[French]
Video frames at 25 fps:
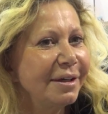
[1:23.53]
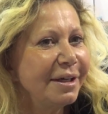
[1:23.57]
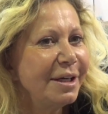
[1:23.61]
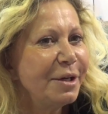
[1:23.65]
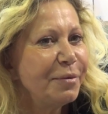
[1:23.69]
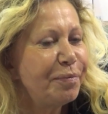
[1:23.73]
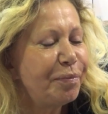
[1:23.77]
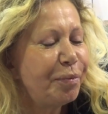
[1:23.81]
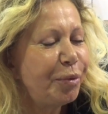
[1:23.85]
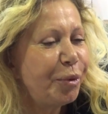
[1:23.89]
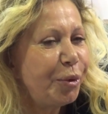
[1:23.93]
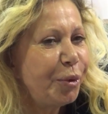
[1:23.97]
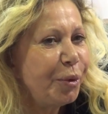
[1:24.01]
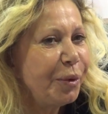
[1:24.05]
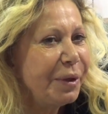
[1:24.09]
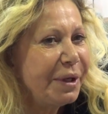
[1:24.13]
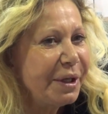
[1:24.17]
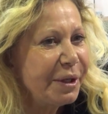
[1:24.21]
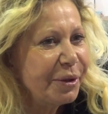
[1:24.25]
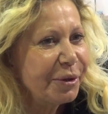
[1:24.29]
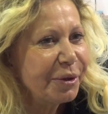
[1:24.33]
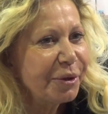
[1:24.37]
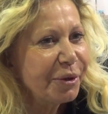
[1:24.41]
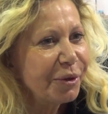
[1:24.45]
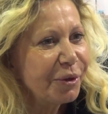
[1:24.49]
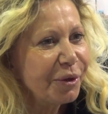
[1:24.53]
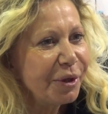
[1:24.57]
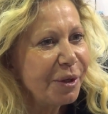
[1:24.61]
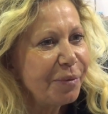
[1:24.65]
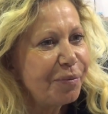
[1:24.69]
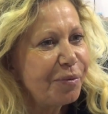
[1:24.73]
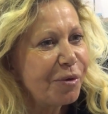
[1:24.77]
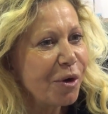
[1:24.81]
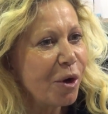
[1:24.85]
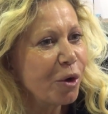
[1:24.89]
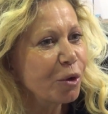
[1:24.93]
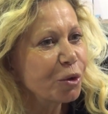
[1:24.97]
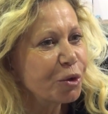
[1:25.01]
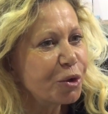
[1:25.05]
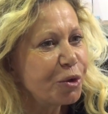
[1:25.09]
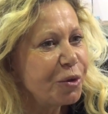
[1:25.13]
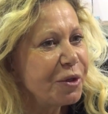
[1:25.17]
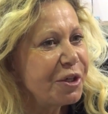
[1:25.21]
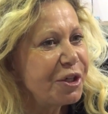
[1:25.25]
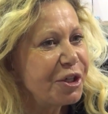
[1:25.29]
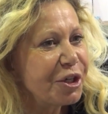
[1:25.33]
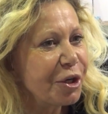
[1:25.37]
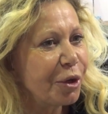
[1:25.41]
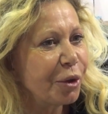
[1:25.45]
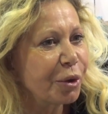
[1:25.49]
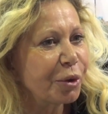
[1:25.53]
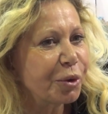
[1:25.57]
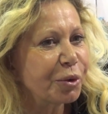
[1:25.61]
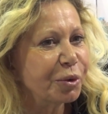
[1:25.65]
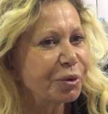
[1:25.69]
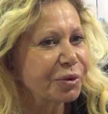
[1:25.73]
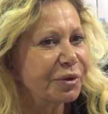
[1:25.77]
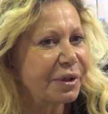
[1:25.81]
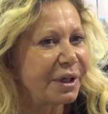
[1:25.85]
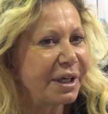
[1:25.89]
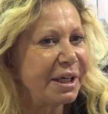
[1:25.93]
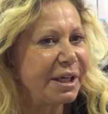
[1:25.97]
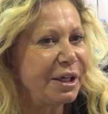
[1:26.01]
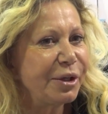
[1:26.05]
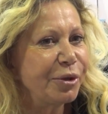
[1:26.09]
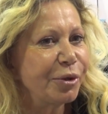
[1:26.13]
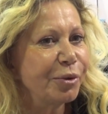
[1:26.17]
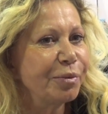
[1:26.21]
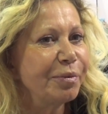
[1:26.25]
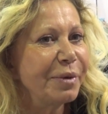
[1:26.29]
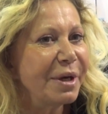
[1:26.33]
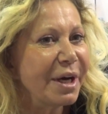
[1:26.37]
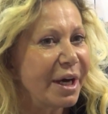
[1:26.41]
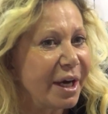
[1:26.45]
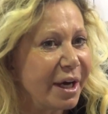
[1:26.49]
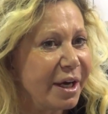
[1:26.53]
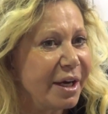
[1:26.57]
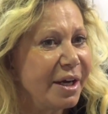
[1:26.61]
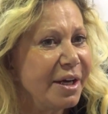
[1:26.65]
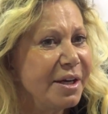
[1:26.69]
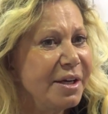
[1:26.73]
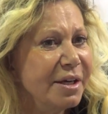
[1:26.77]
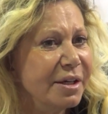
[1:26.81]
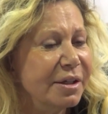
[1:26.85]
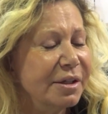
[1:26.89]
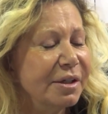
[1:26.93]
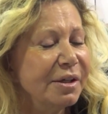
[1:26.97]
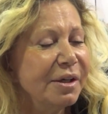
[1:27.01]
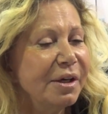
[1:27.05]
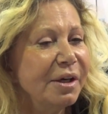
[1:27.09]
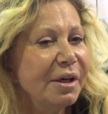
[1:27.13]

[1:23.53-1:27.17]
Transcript: Et puis, euh, et puis ensuite, j'ai rencontré euh, Mireille.